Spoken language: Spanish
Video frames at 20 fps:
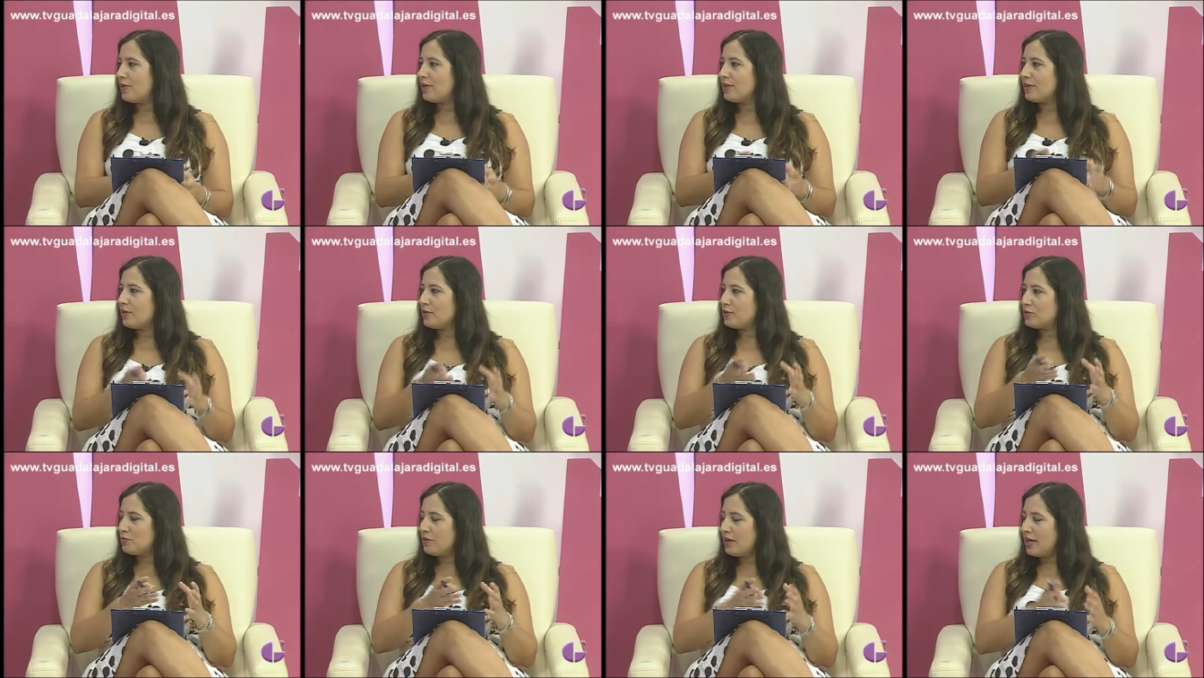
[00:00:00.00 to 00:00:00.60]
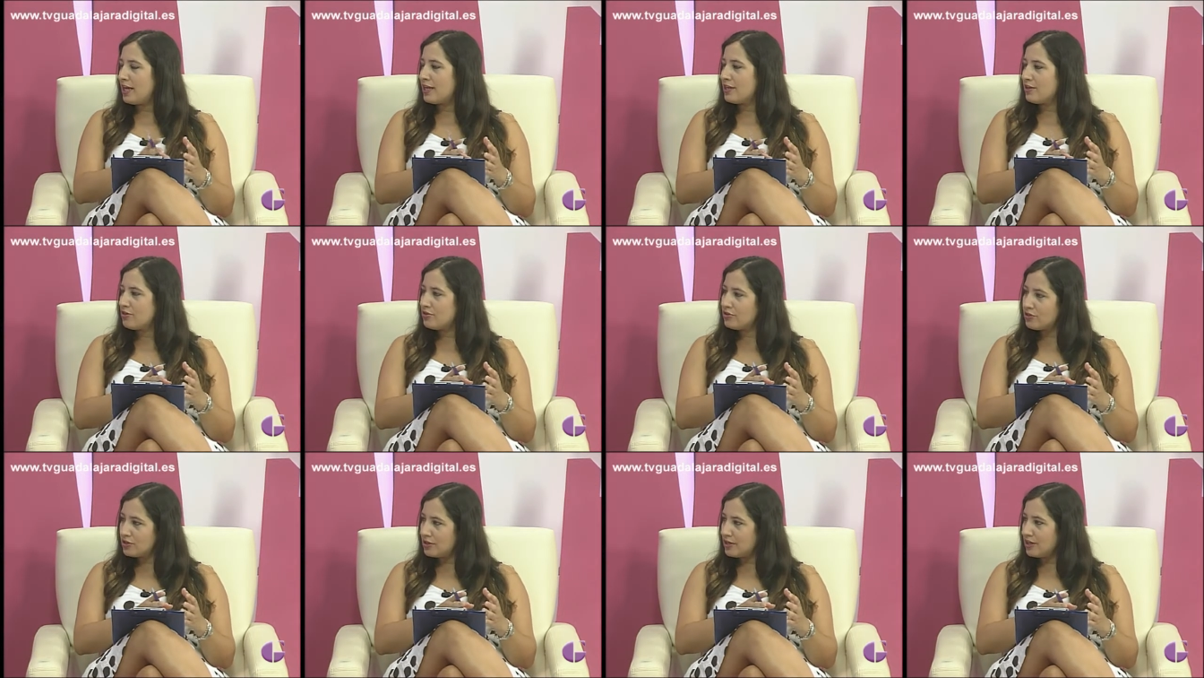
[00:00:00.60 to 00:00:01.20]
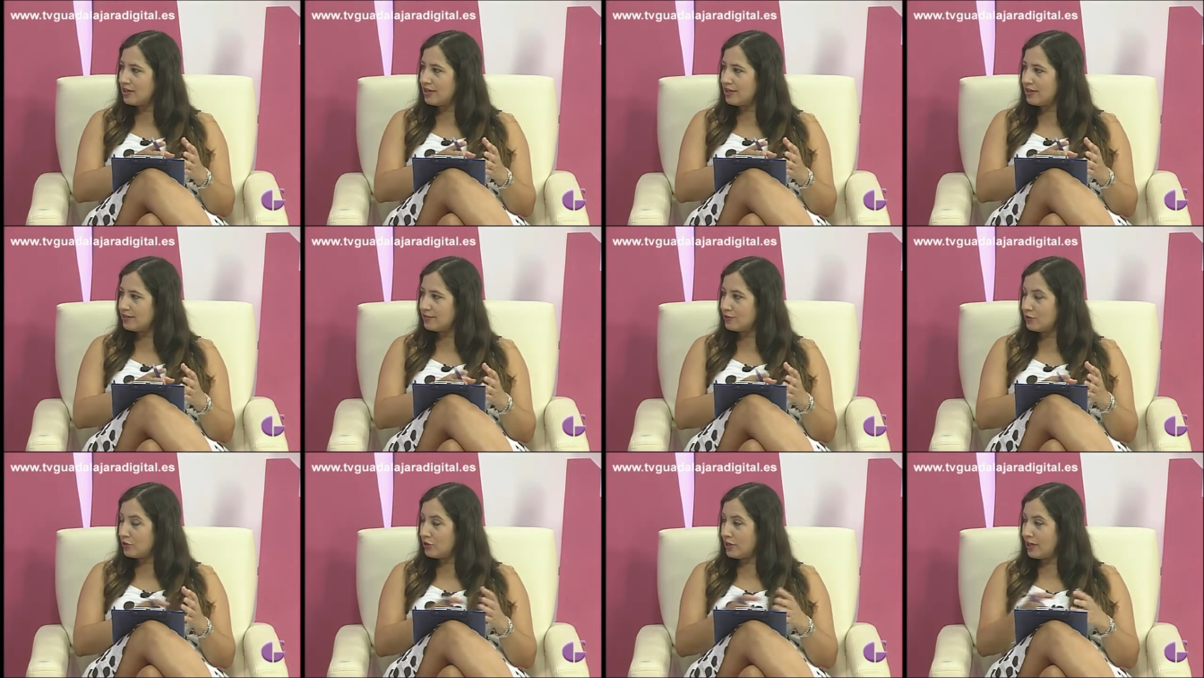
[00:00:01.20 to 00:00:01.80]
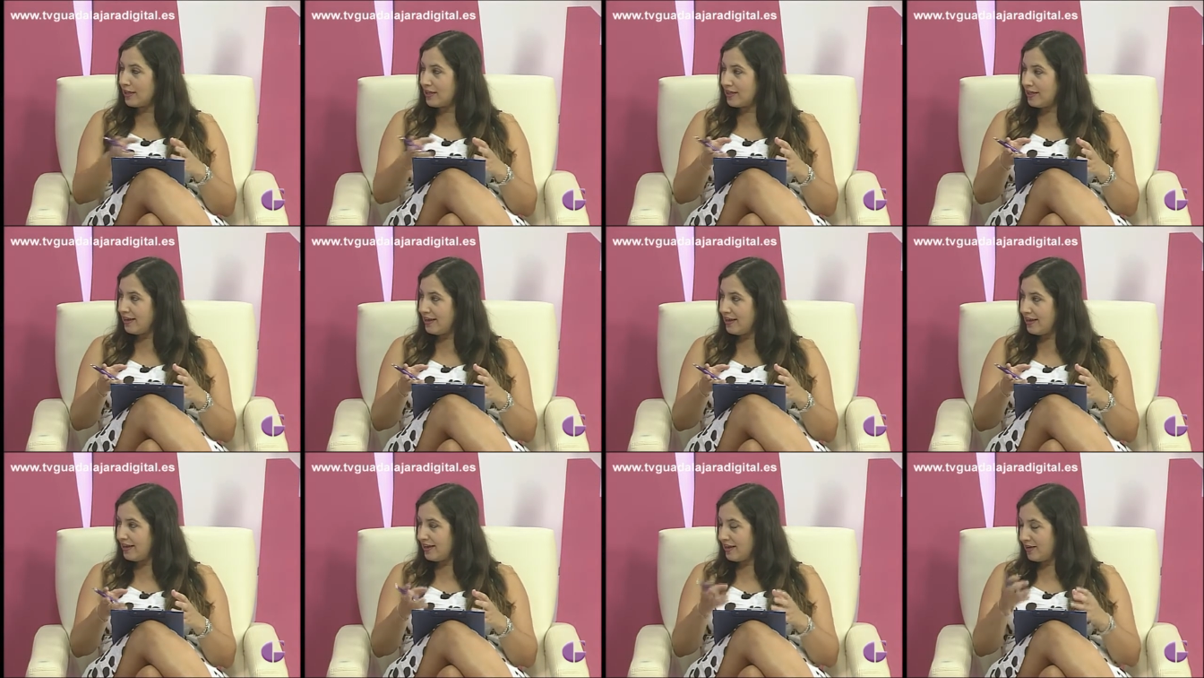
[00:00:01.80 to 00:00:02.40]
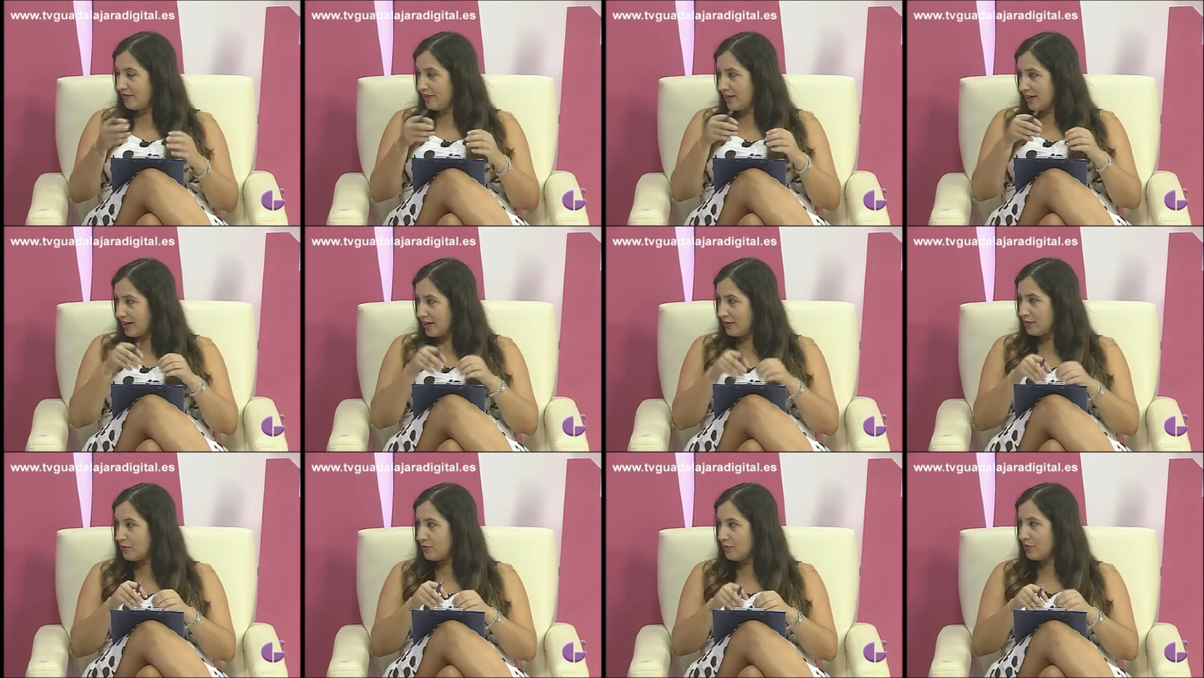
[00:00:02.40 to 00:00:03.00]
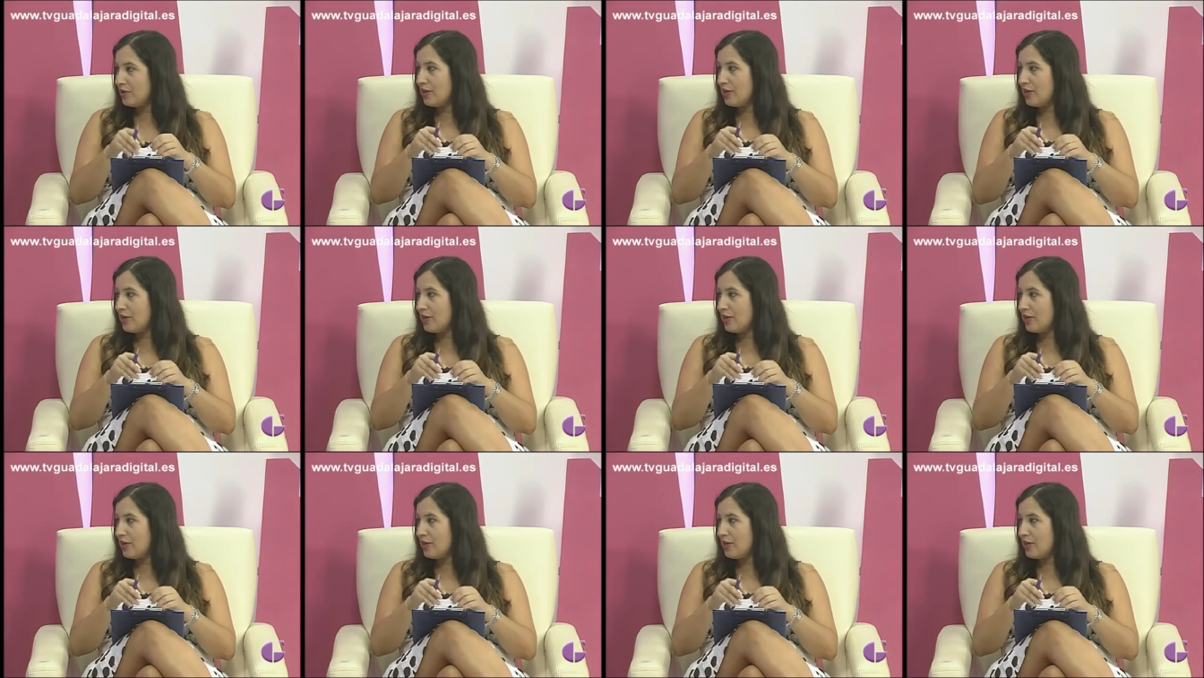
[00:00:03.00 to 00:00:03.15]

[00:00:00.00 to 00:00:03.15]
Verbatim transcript: Hace 2000 años eh, es donde nacía, al fin y al cabo